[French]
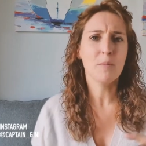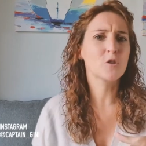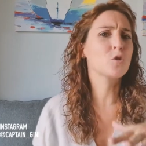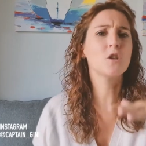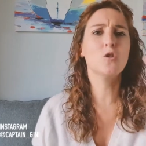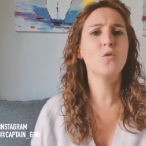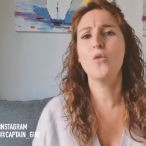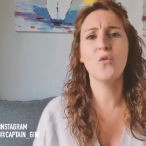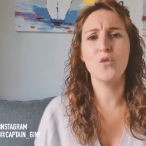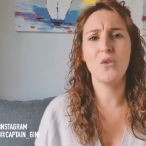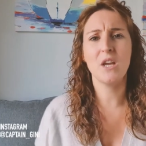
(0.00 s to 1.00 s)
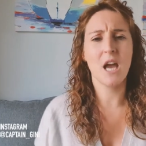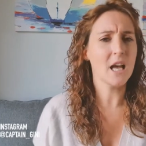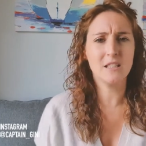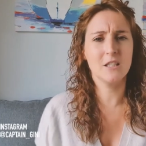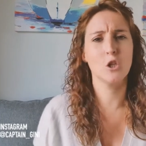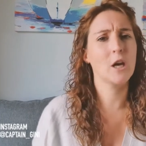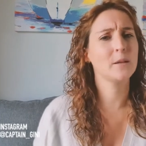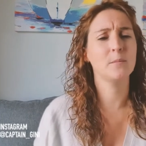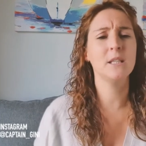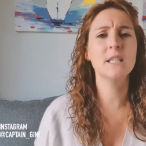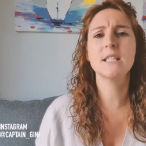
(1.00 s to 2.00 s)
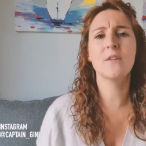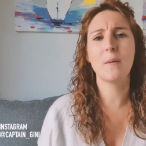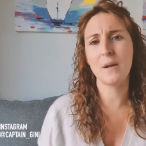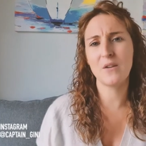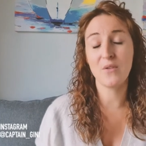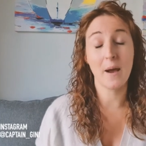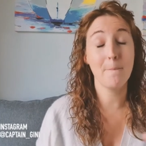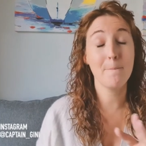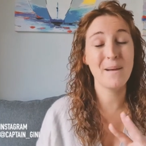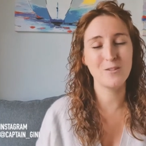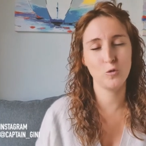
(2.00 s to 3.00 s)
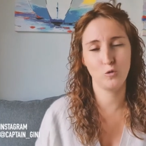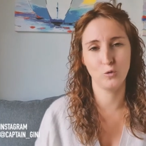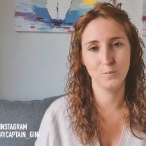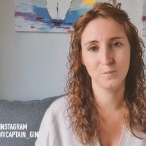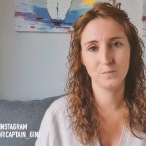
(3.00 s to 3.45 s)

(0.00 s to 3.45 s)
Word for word: parce que si tu vous vous levez à 6h30, ça va pas le faire. Pas du tout.